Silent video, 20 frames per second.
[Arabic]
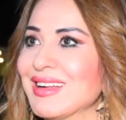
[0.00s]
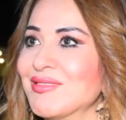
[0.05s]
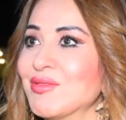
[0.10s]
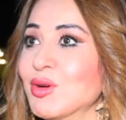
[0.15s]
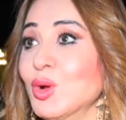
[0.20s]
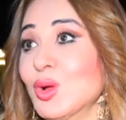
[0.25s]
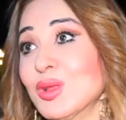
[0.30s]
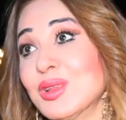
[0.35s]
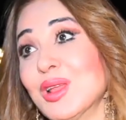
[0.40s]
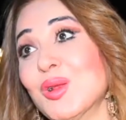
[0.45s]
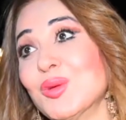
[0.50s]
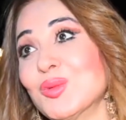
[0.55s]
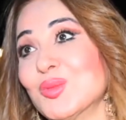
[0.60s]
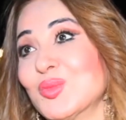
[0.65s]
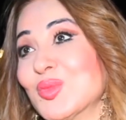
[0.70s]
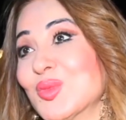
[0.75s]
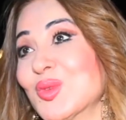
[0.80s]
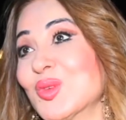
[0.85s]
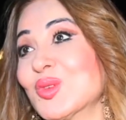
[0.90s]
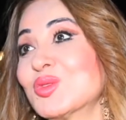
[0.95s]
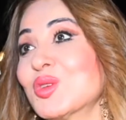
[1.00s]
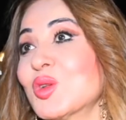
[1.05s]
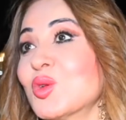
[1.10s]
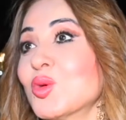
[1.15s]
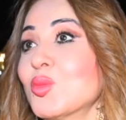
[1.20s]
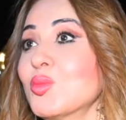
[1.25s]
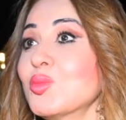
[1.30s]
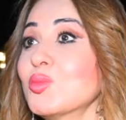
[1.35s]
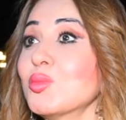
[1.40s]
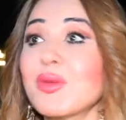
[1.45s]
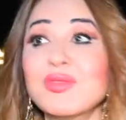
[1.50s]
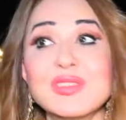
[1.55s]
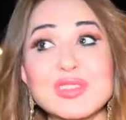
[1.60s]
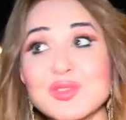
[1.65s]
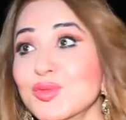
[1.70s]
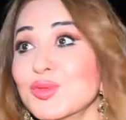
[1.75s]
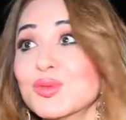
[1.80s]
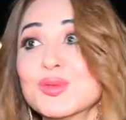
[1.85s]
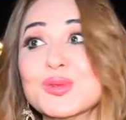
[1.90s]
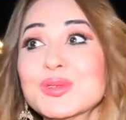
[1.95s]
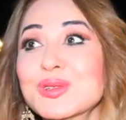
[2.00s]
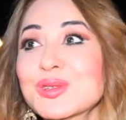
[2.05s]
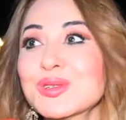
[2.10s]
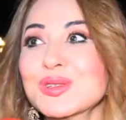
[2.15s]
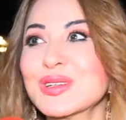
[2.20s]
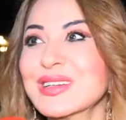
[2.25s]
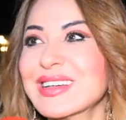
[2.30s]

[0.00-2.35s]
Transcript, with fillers: فرحت لهم قلت لهم مفيش فلوس